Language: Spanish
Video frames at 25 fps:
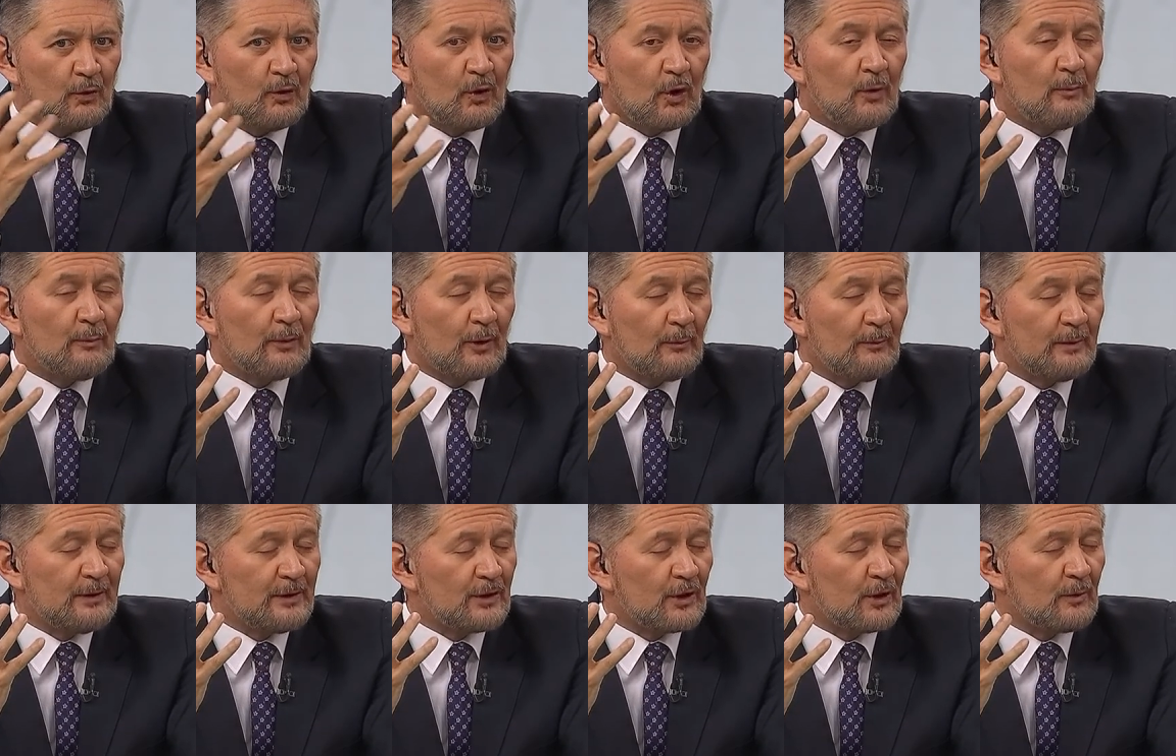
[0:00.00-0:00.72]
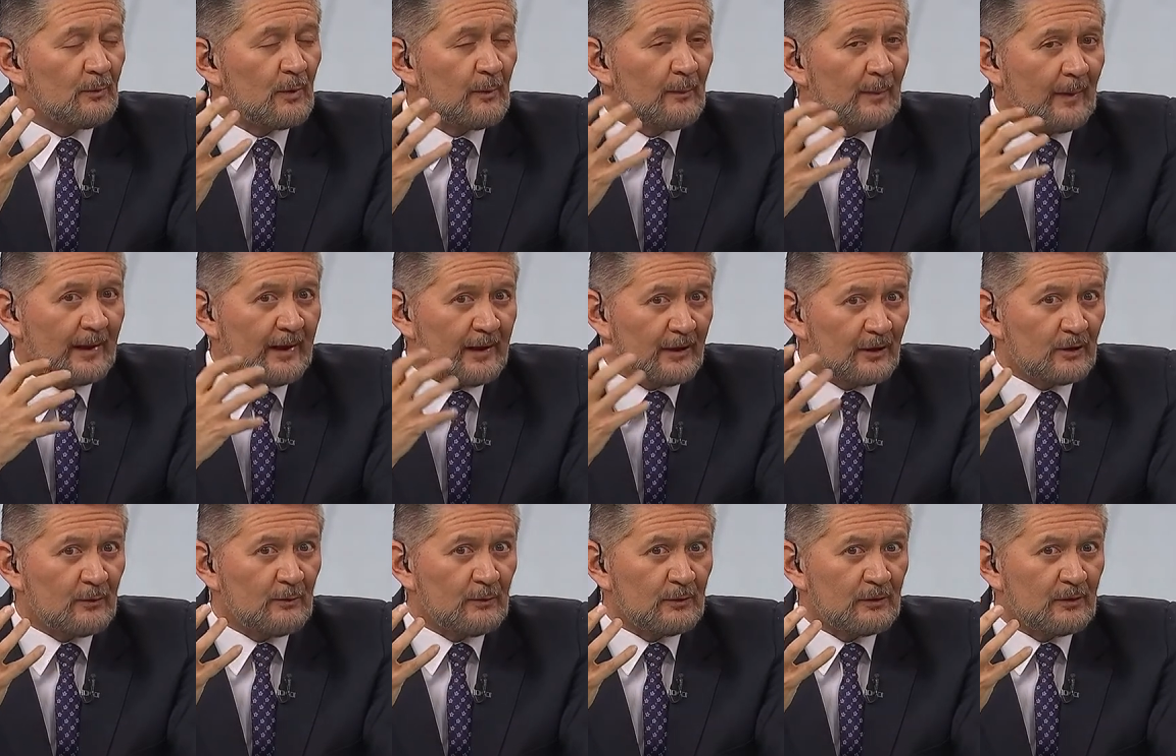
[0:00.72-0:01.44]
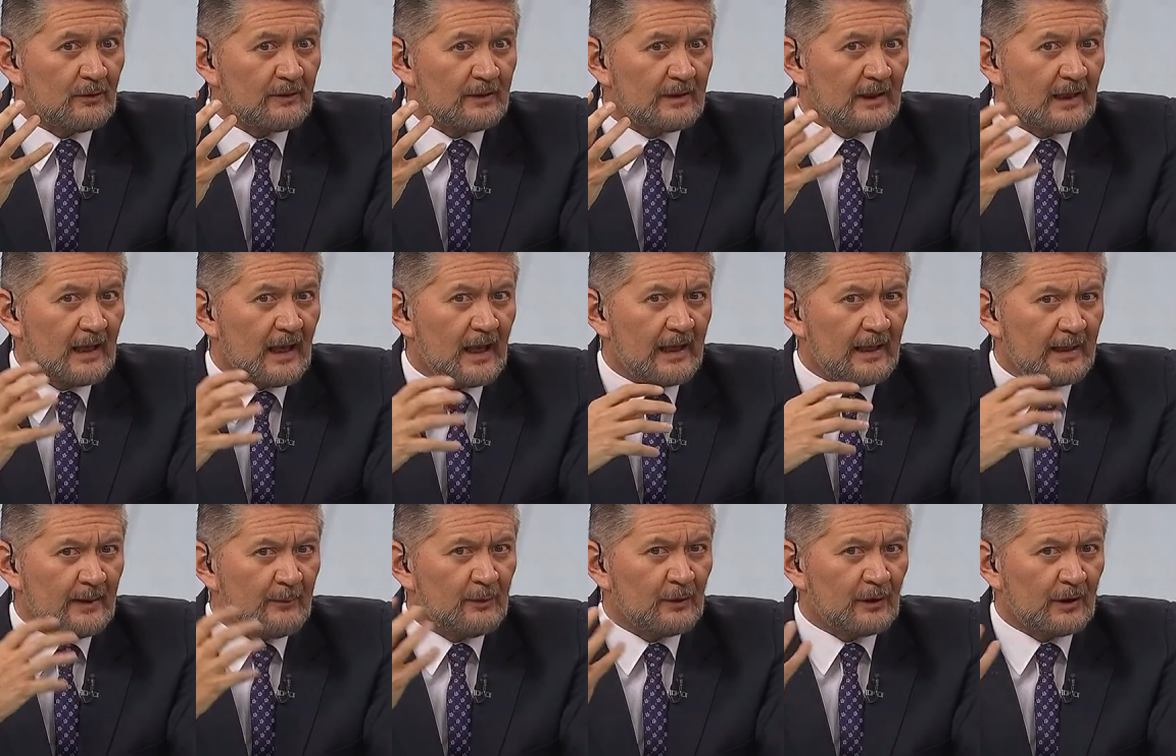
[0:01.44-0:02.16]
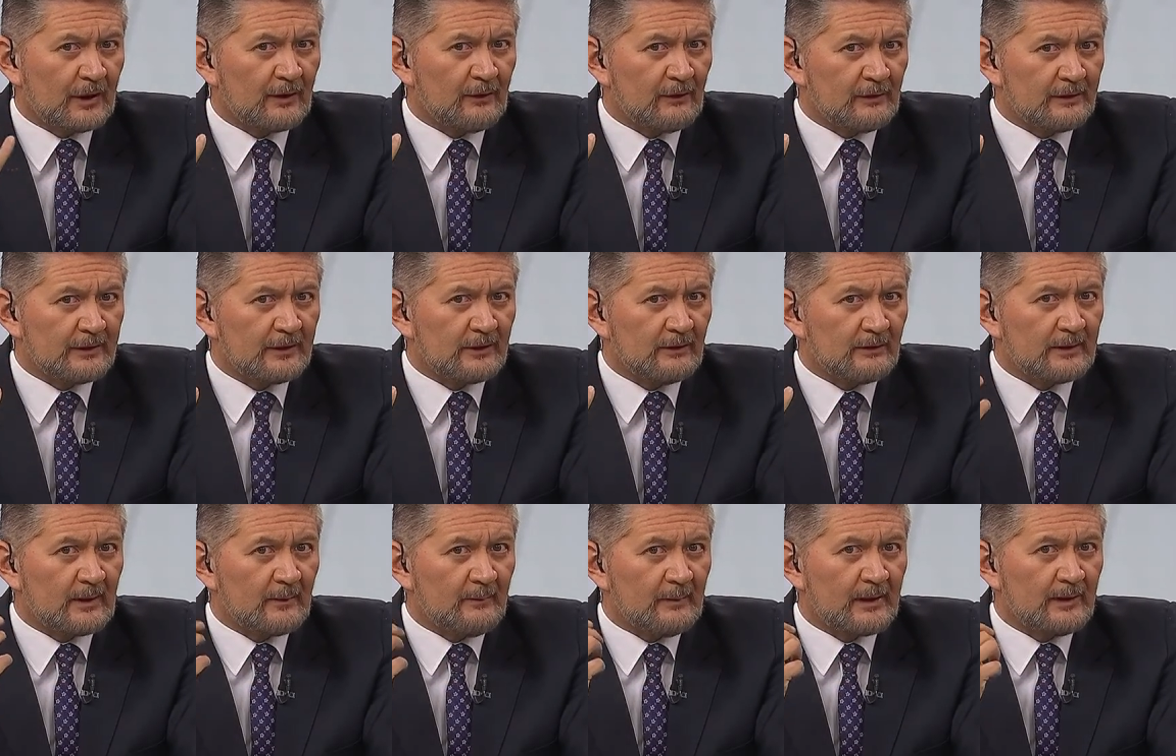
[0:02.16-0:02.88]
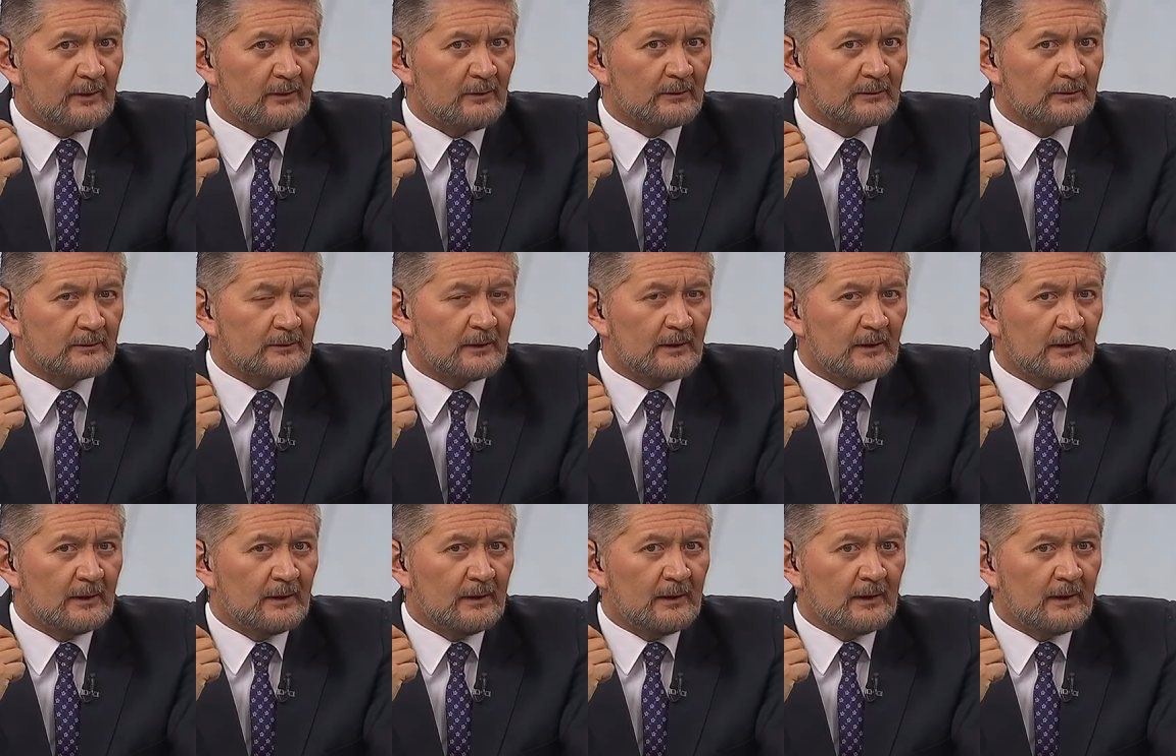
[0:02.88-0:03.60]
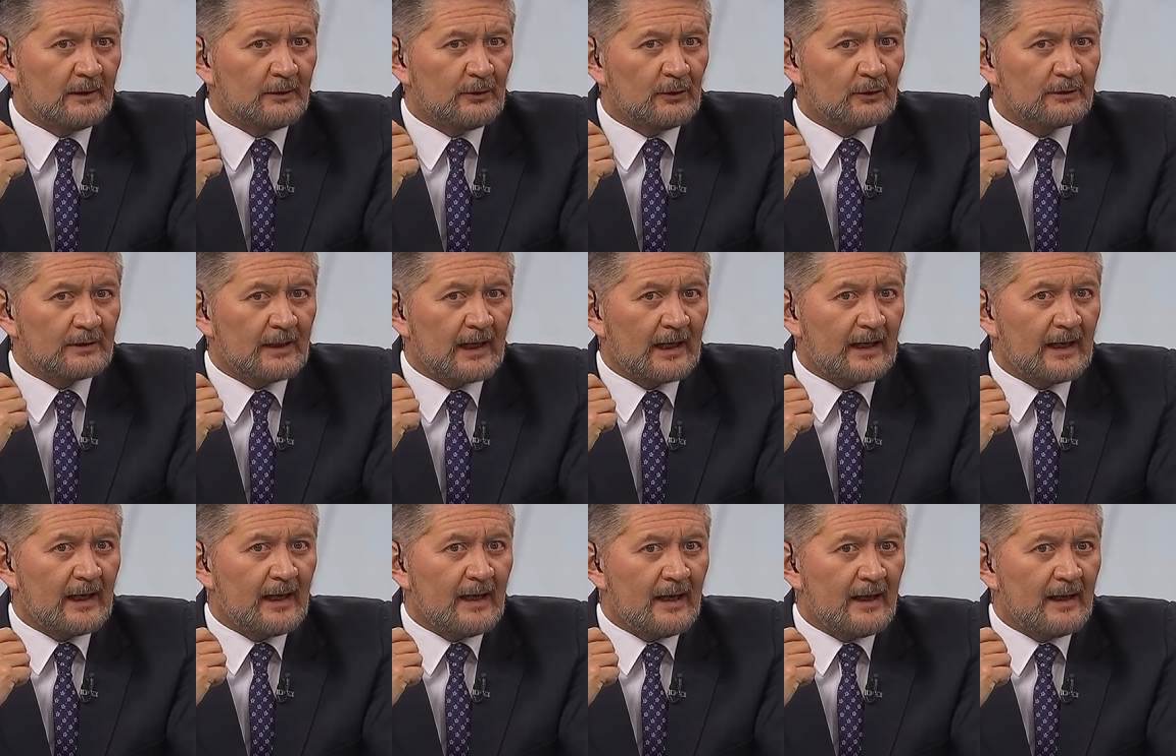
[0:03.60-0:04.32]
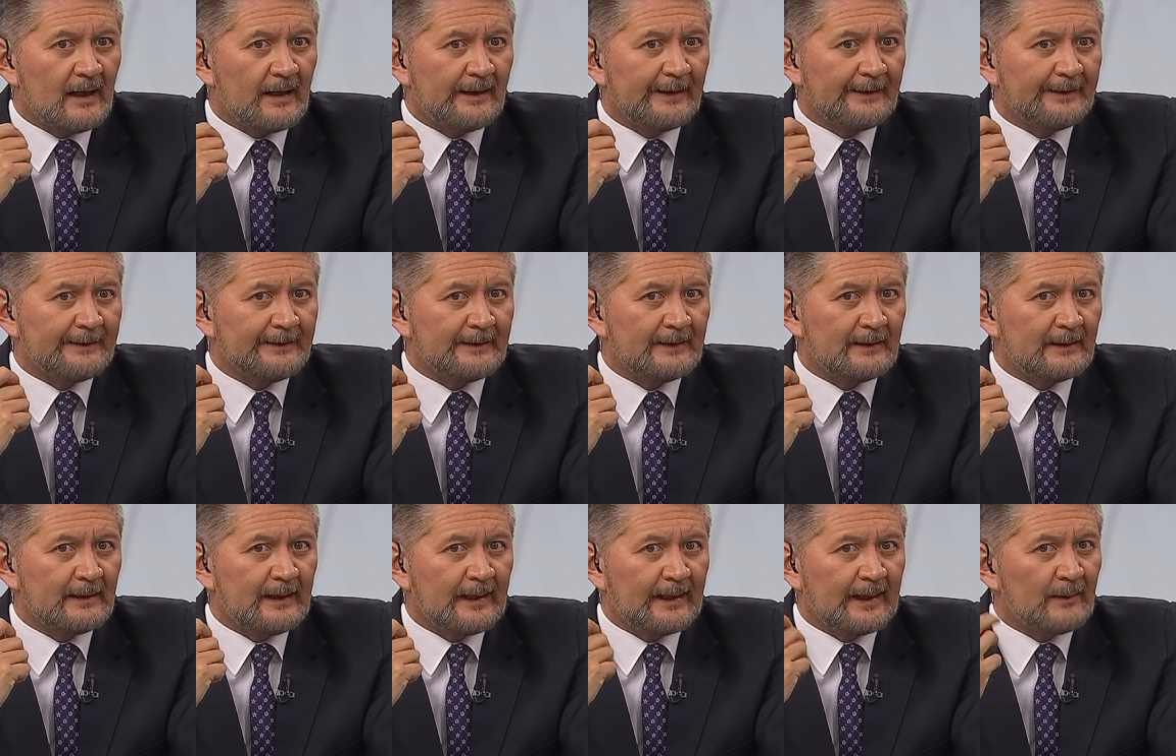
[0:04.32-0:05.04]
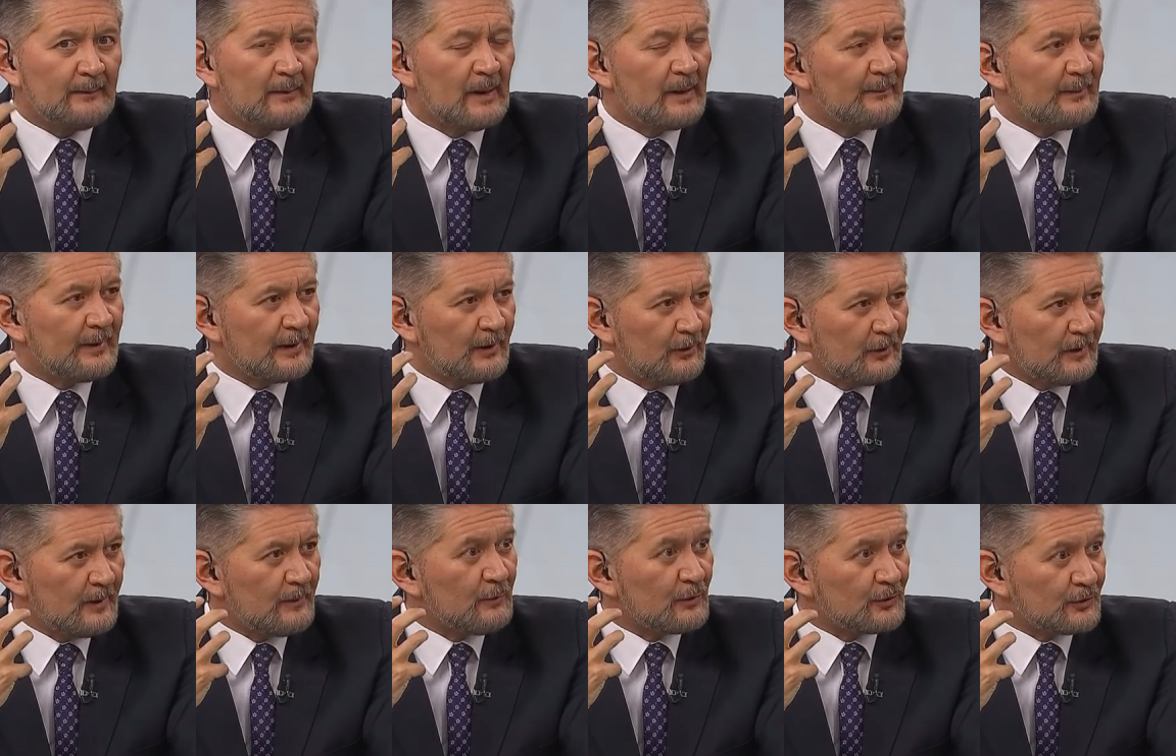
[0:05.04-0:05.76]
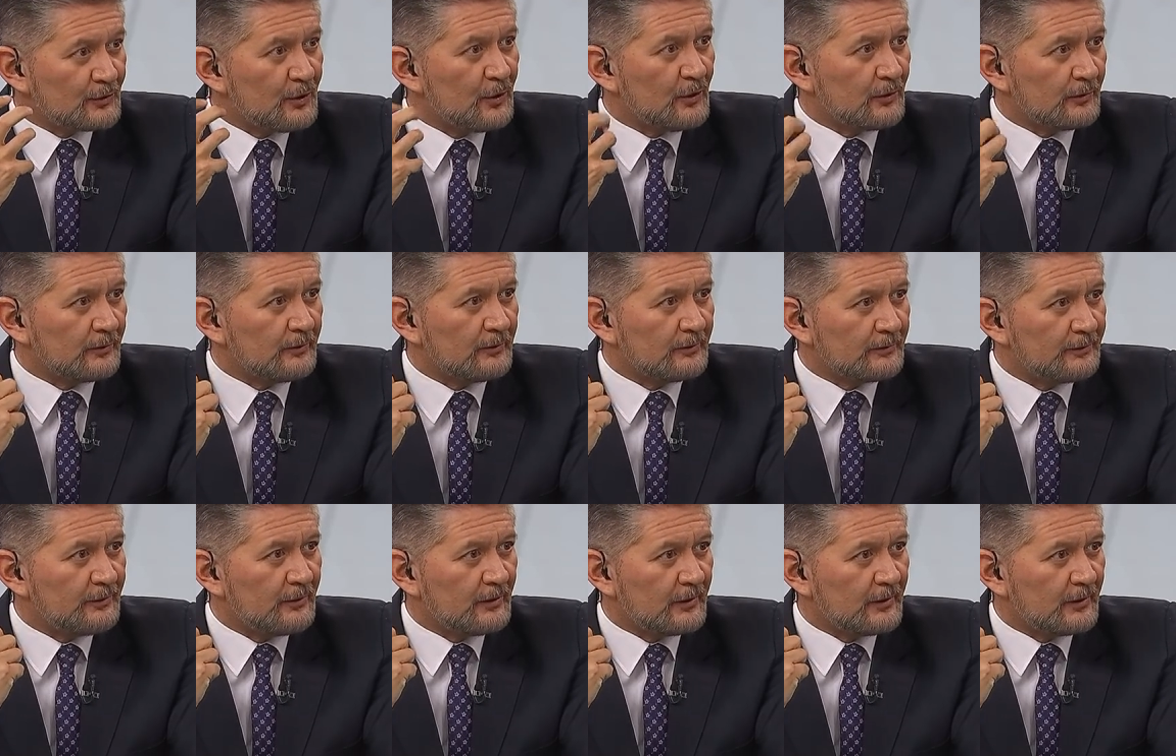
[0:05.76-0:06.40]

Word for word: compromiso como país, como sociedad, y por qué no decirlo, también nos, nos saca eh, lágrimas, pero de emoción.